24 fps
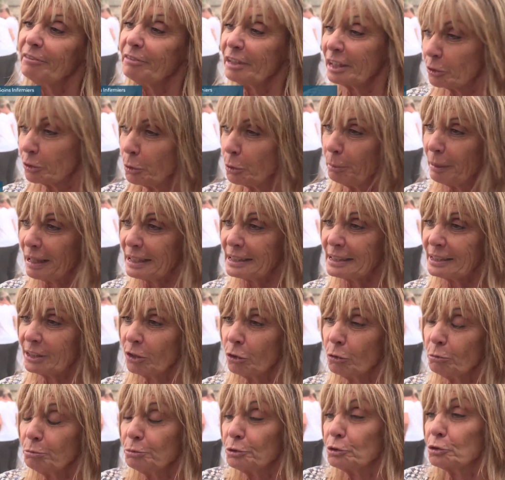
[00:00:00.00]
avec le
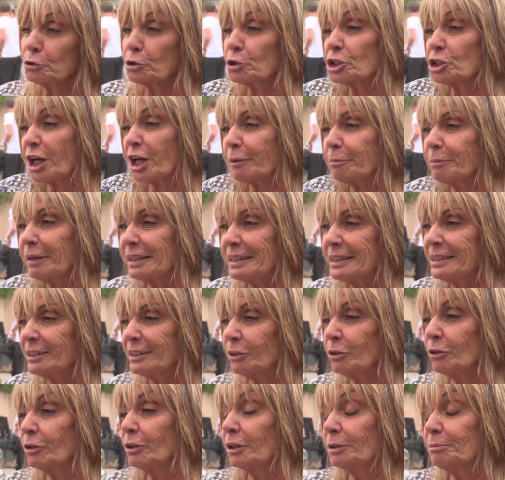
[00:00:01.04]
patient, puisque chaque
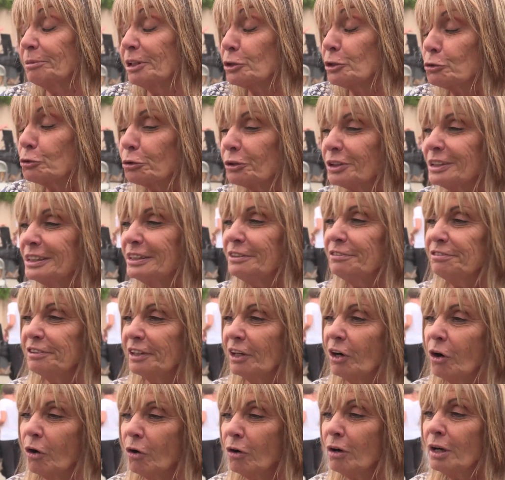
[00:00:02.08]
patient est bien sûr
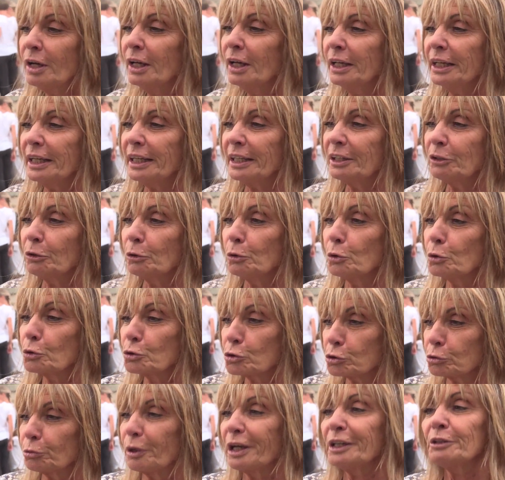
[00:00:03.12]
différent et que le
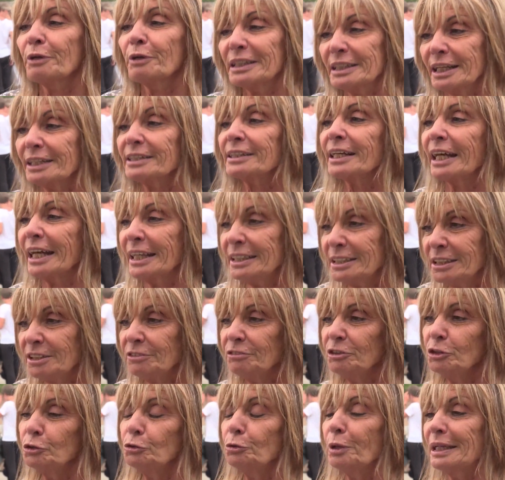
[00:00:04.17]
soin doit être
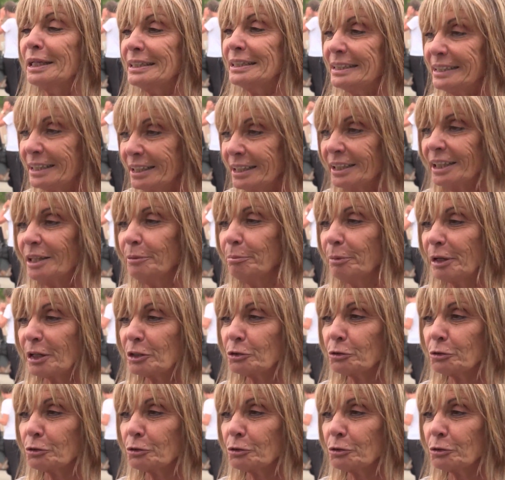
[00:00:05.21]
individualisé et